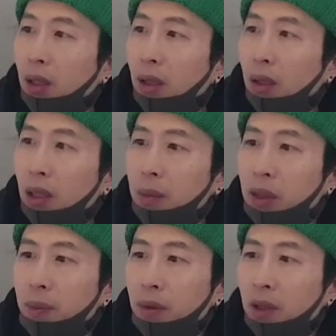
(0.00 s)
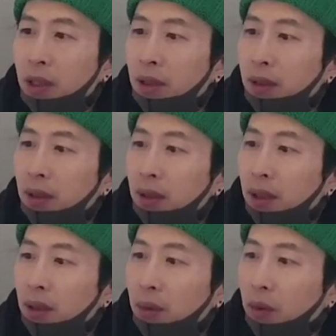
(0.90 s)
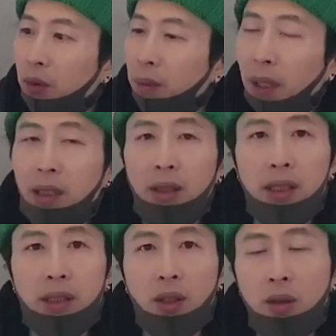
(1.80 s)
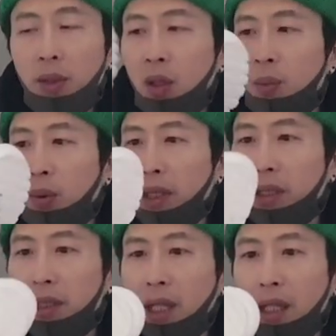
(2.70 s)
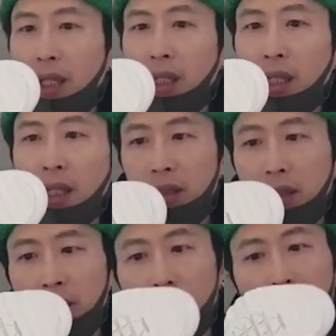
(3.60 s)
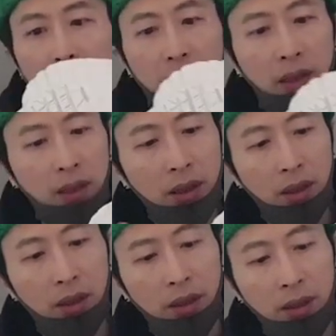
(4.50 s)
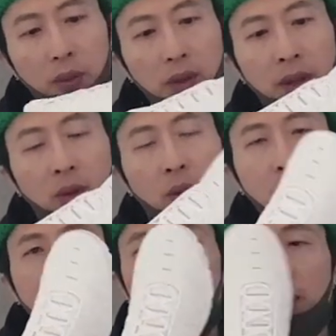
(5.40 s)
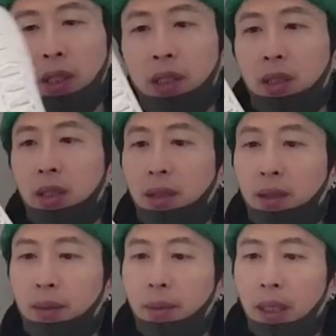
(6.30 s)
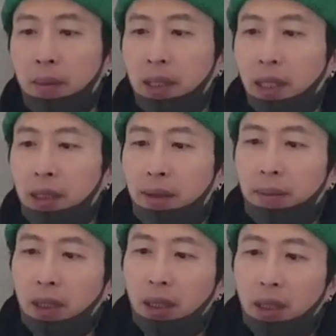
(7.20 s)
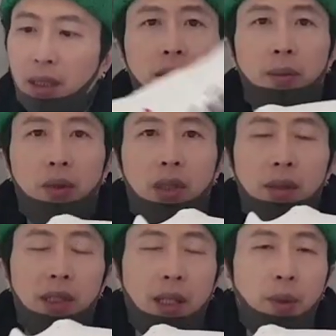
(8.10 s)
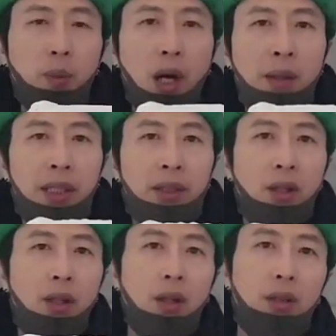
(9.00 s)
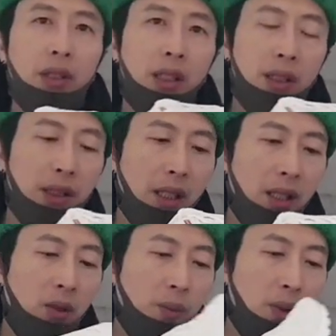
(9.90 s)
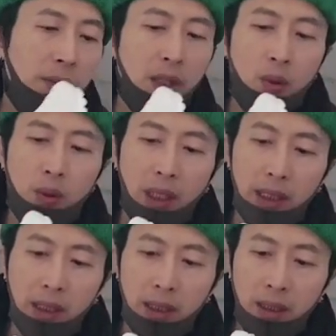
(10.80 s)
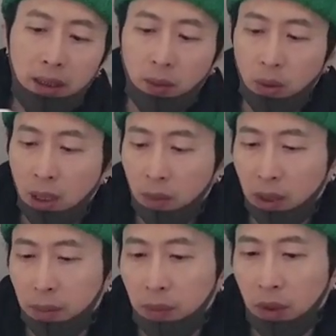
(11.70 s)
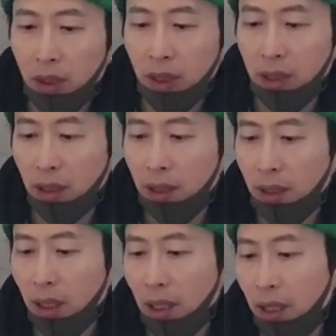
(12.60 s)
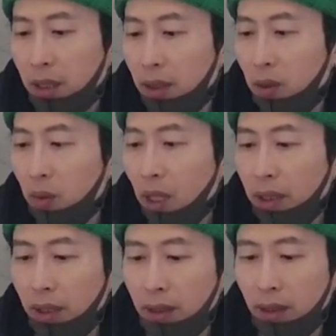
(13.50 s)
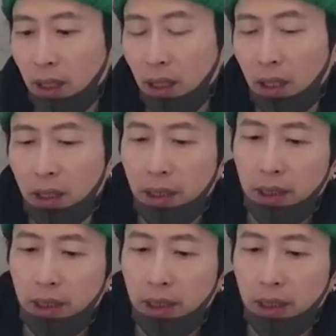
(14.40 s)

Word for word: 어, 에어맥스 플러스는 이제 98년에 이제 처음 나온 모델인데 이제 올해는 슈프림하고 콜라보 모델을 발매를 했습니다. 뭐 지금 이 제품 포함해서 최근에 슈프림하고 나이키 콜라보 제품들이 이제 크게 이슈가 안 됐는데